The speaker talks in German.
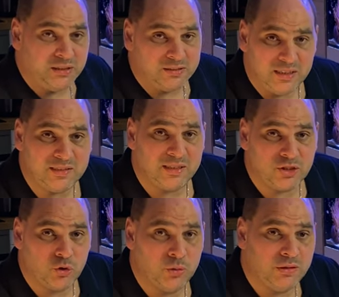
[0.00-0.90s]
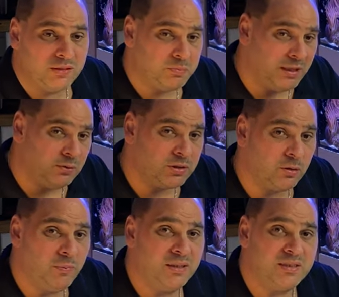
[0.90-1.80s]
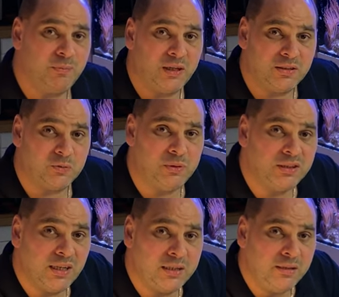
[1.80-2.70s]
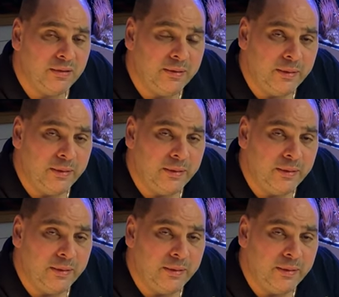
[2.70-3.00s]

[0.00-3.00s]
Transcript: her sehr, sehr schön ist, ich blende euch auch mal ein separates Bild ein,